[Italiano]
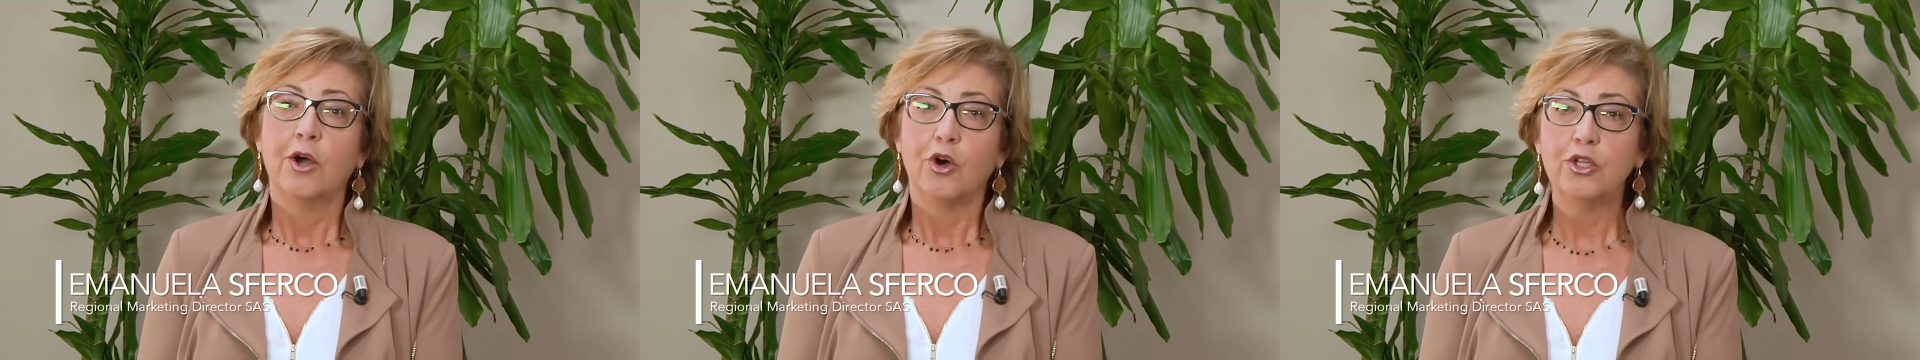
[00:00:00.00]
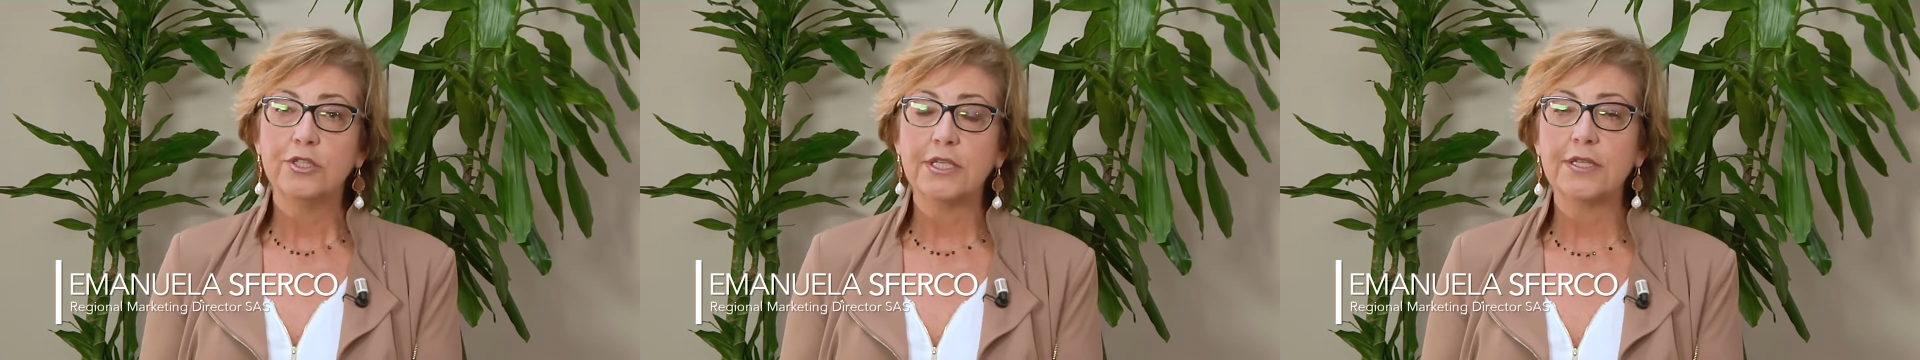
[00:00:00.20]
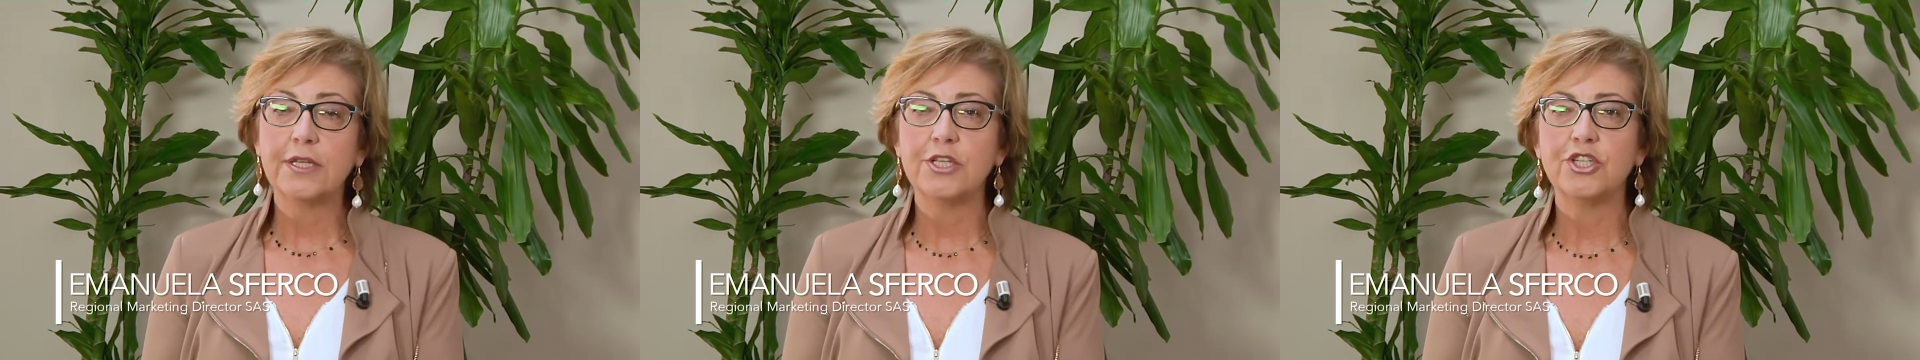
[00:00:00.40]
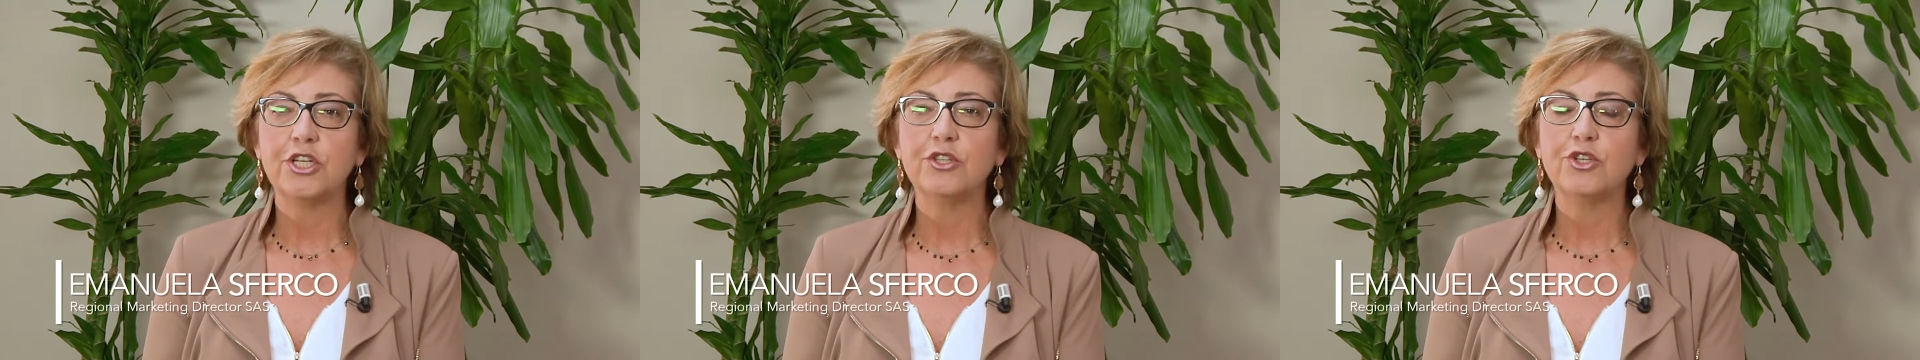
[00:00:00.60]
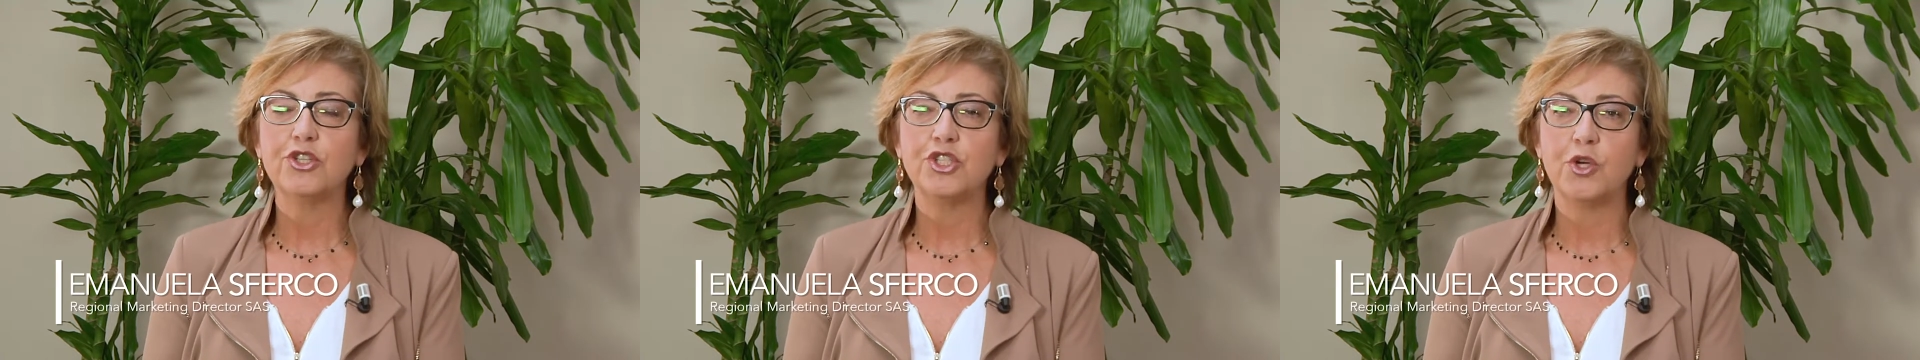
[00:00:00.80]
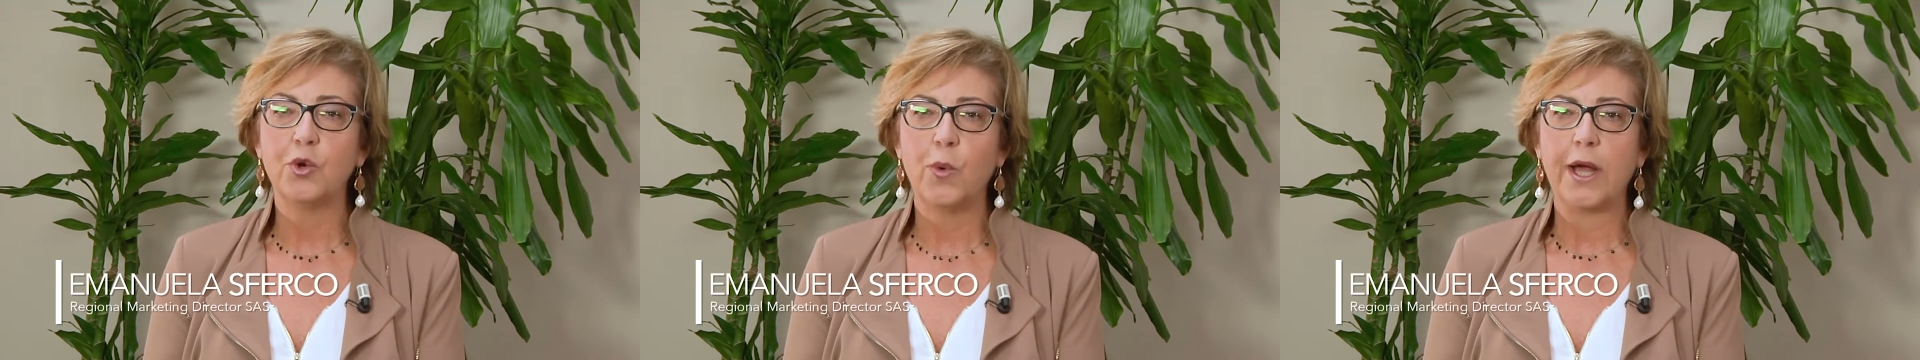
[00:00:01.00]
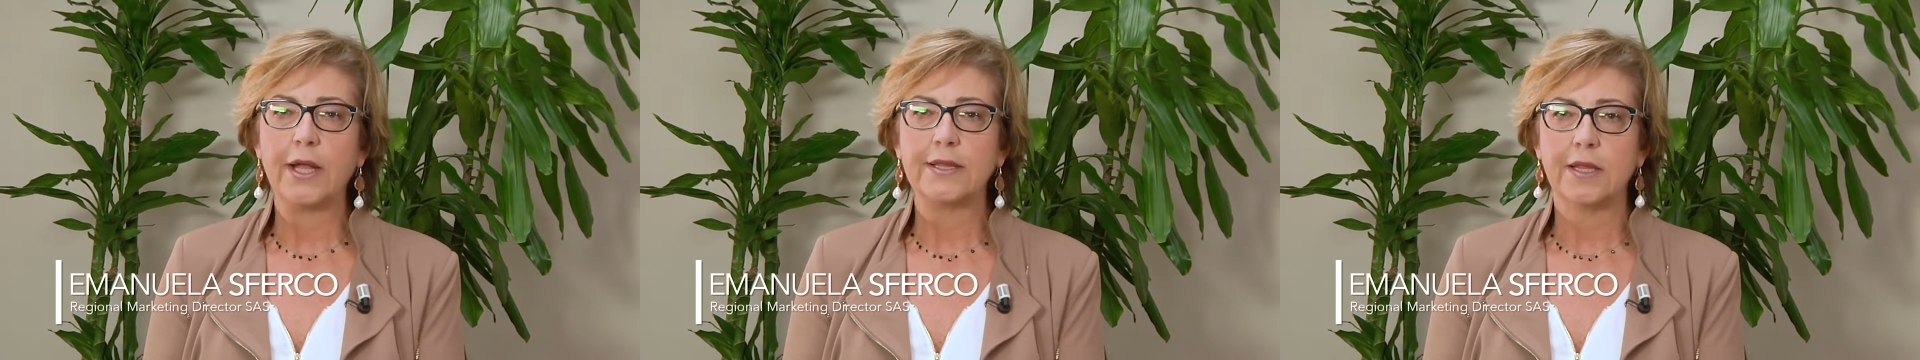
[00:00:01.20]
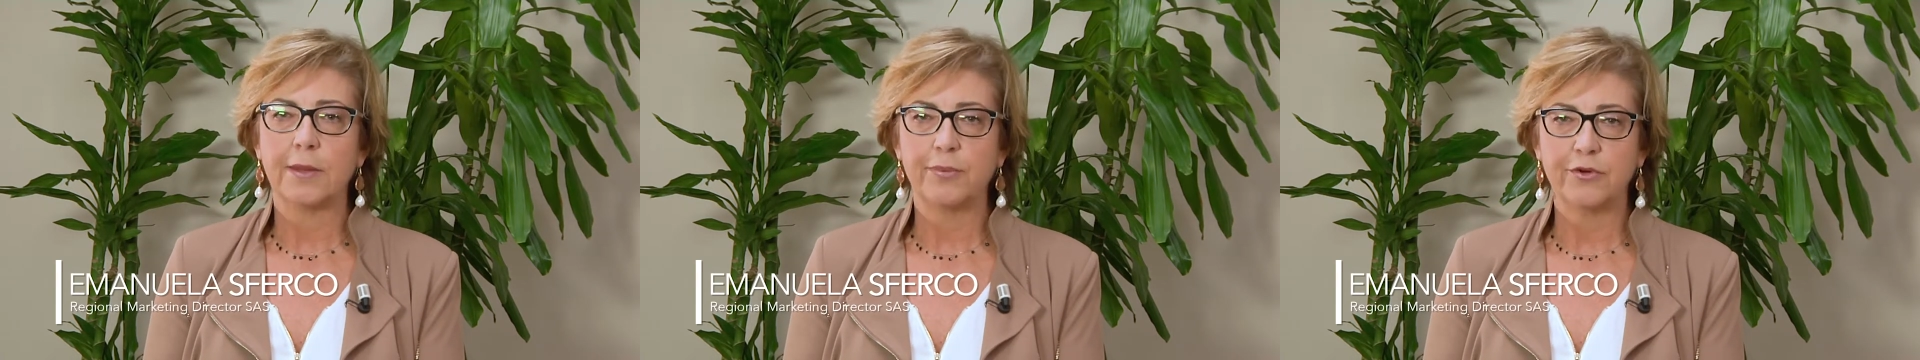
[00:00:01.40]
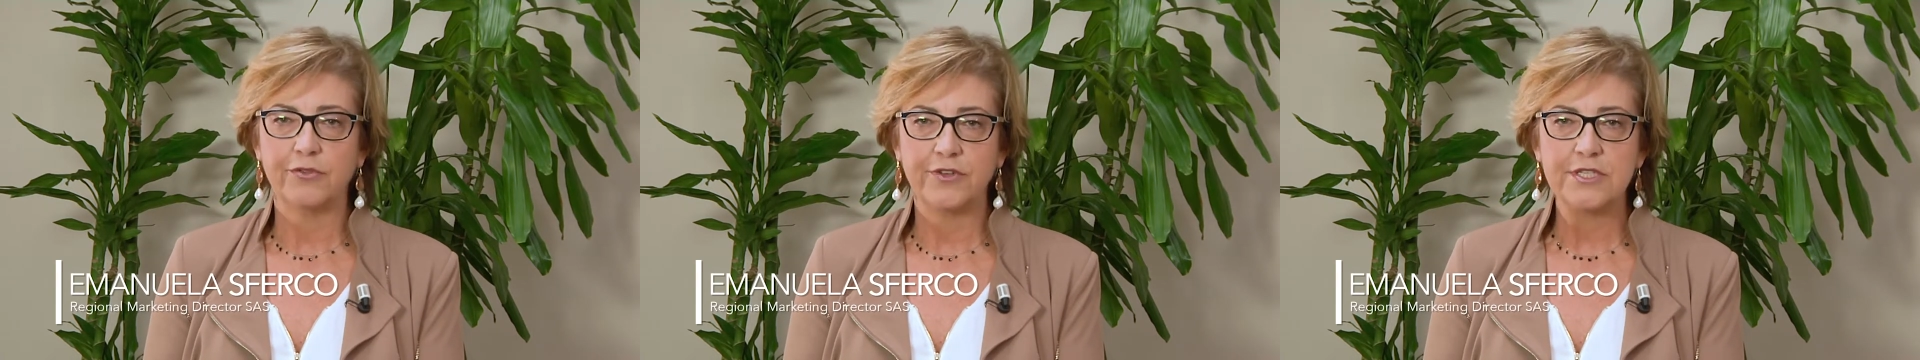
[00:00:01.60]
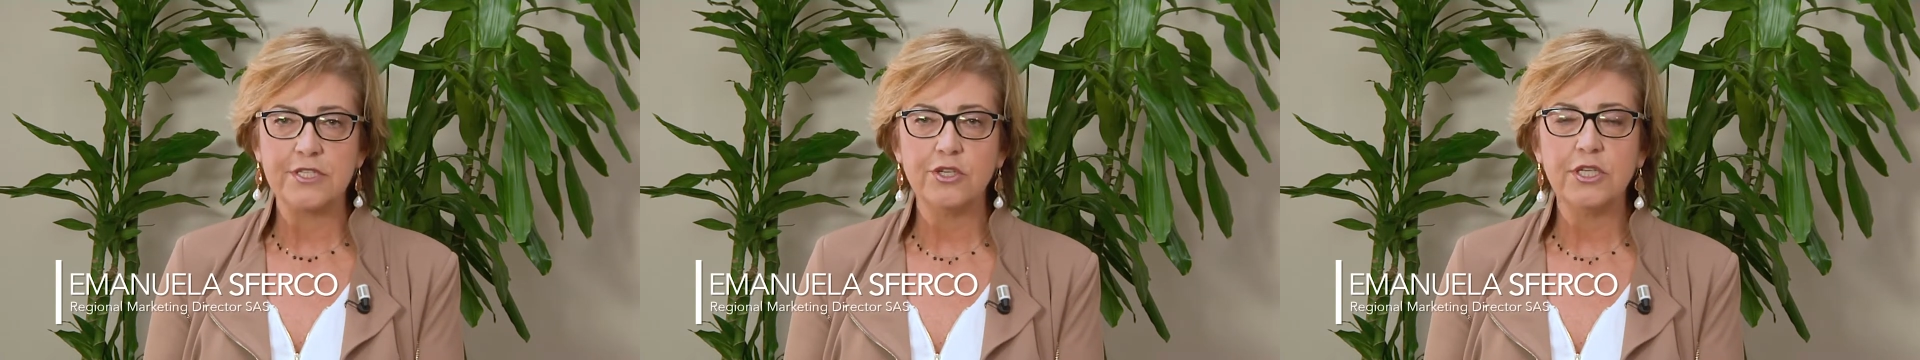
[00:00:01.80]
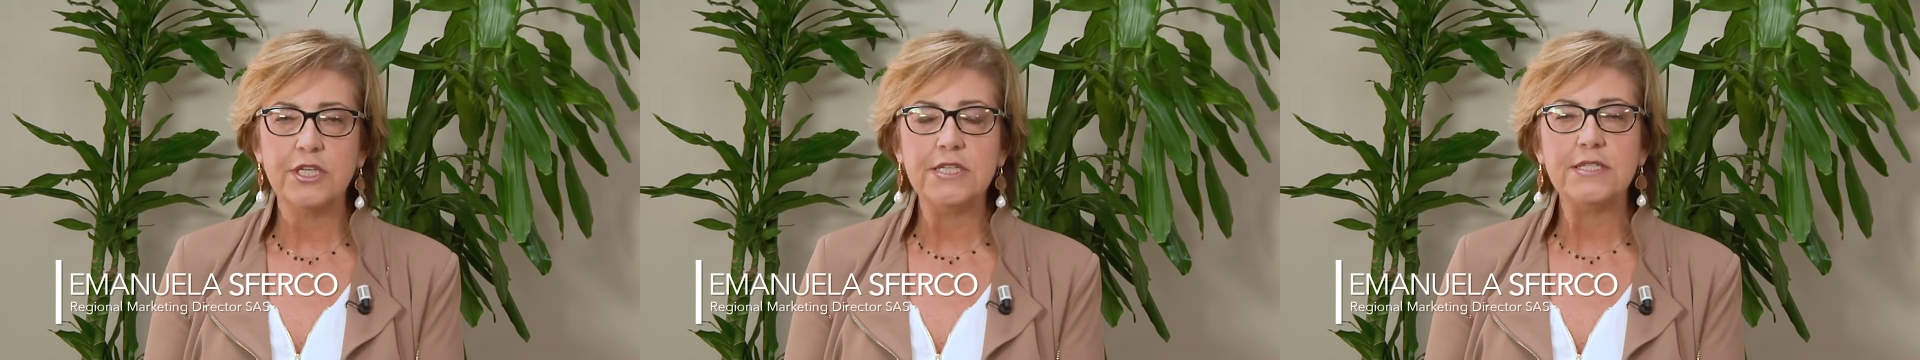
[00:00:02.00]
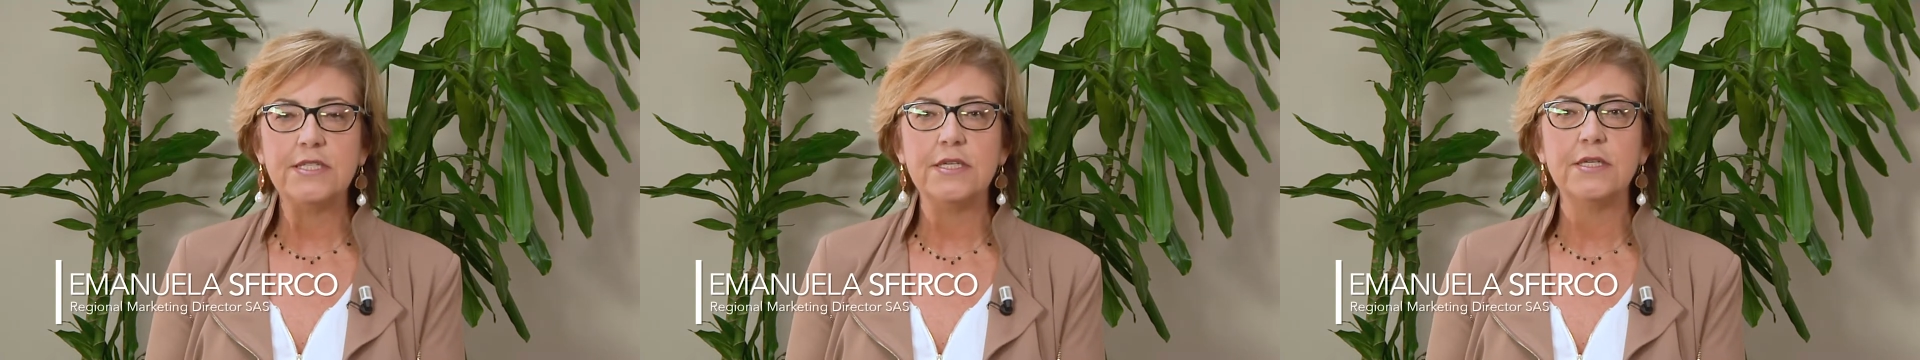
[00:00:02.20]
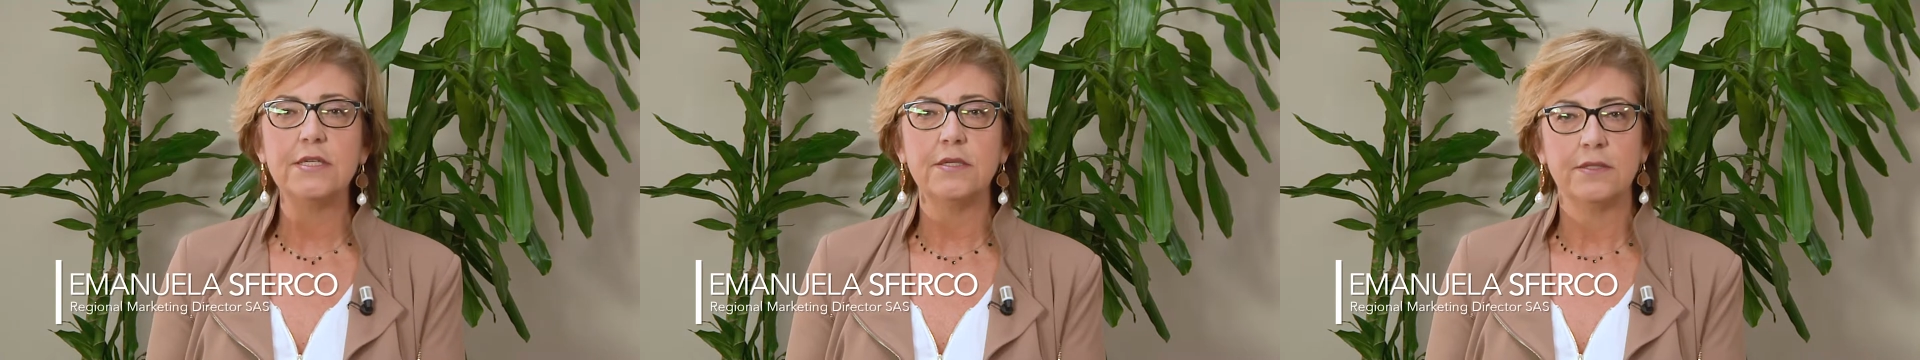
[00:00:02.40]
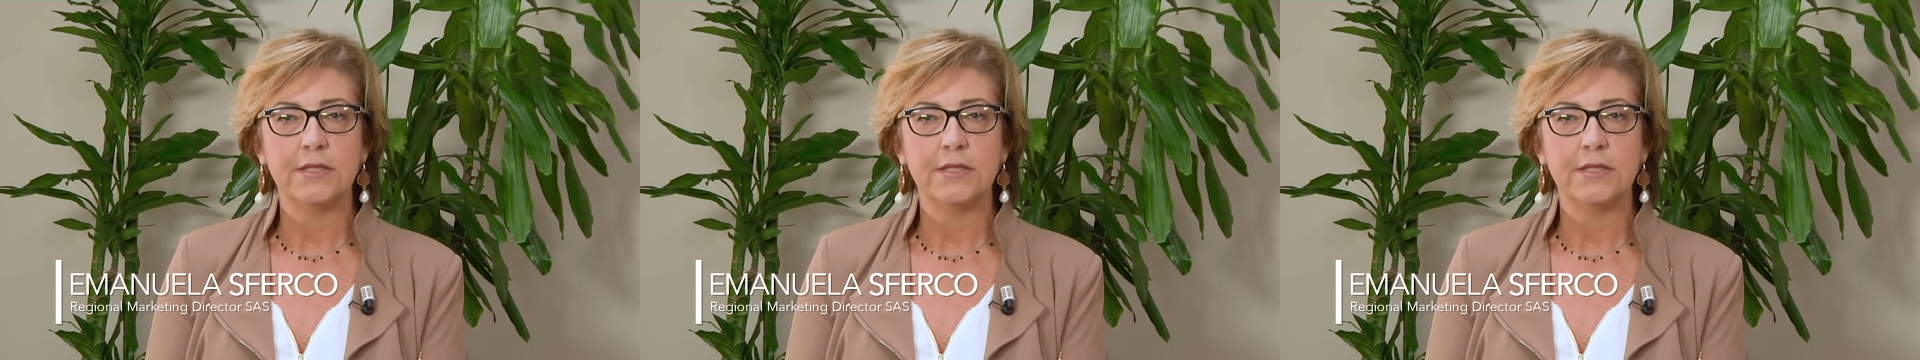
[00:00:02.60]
Oltre 350 professionisti